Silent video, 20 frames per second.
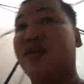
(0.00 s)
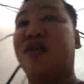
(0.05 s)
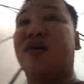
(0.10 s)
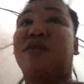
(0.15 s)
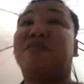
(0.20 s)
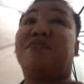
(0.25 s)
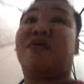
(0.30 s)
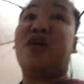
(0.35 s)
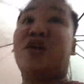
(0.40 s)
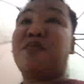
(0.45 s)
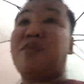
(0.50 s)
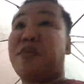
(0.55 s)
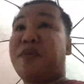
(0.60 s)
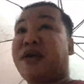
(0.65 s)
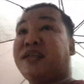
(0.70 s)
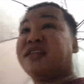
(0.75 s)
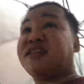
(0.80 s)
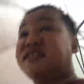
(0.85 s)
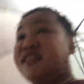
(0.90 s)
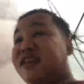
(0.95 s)
May
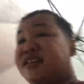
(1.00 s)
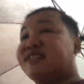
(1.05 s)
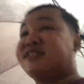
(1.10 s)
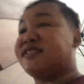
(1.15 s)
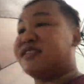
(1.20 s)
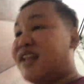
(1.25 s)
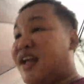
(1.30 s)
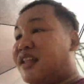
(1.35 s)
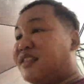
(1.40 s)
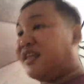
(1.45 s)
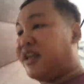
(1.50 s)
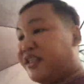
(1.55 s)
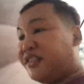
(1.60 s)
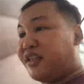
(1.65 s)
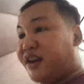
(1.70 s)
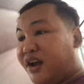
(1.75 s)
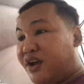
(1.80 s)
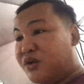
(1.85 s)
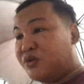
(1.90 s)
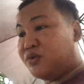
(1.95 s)
papakita sa akin si nanay,
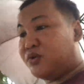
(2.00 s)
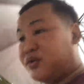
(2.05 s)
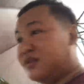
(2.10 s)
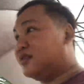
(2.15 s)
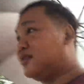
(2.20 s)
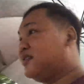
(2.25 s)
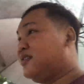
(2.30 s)
dragon.